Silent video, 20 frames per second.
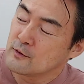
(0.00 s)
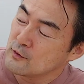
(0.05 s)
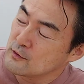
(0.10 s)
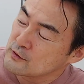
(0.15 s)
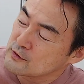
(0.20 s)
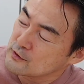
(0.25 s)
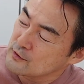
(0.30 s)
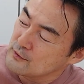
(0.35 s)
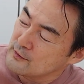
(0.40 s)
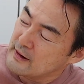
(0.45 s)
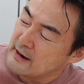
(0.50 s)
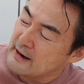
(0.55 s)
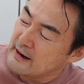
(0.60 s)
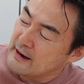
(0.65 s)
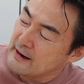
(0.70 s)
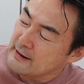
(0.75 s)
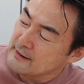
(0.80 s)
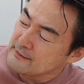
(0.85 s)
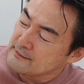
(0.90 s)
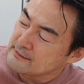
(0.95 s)
本当
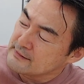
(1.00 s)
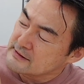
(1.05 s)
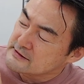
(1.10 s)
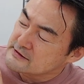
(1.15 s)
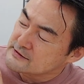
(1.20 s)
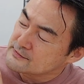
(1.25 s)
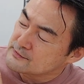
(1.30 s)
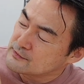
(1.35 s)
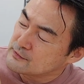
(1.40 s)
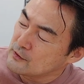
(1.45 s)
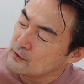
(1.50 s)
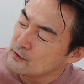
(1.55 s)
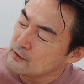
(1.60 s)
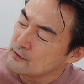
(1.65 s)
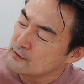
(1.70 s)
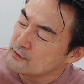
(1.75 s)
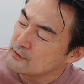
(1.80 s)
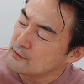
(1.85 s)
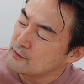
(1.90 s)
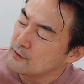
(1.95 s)
は「I was
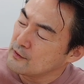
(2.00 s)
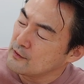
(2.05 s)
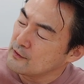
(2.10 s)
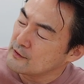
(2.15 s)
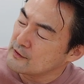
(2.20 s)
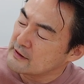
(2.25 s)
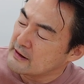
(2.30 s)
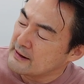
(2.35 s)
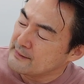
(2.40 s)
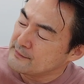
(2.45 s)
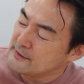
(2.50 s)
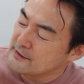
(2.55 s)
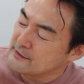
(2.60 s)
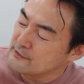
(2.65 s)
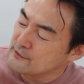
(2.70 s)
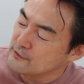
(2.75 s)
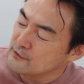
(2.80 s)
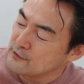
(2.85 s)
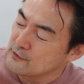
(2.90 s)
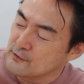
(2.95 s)
born for
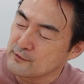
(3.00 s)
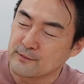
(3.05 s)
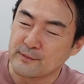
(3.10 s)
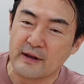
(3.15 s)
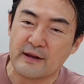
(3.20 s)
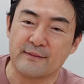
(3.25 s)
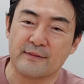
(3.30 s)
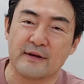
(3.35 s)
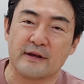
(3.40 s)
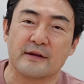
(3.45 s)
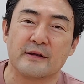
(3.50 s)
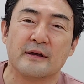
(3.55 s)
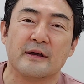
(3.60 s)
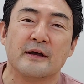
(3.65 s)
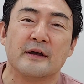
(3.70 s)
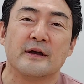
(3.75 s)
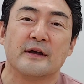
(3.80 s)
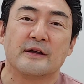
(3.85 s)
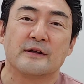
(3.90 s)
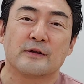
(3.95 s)
loving you
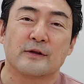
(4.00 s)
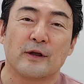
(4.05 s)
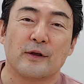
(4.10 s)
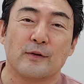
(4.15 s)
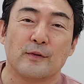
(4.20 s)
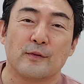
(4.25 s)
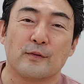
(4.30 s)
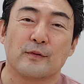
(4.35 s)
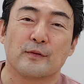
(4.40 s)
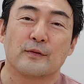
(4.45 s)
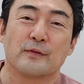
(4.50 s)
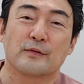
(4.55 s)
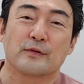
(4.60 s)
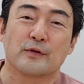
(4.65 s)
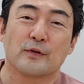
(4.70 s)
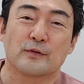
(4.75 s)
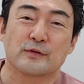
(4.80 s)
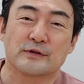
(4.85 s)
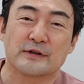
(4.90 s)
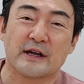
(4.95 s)
baby」っていう
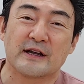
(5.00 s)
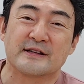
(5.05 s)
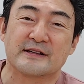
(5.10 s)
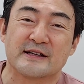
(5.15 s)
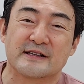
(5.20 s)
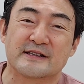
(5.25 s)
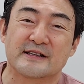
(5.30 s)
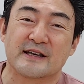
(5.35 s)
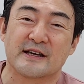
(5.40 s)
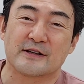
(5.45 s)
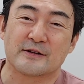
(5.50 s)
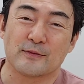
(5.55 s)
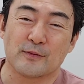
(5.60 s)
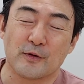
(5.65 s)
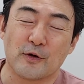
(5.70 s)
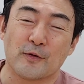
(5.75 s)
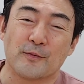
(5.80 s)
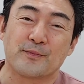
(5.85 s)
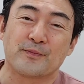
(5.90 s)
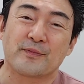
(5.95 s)
曲なんですけど
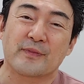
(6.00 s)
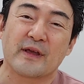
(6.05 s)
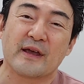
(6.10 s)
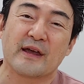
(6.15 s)
も、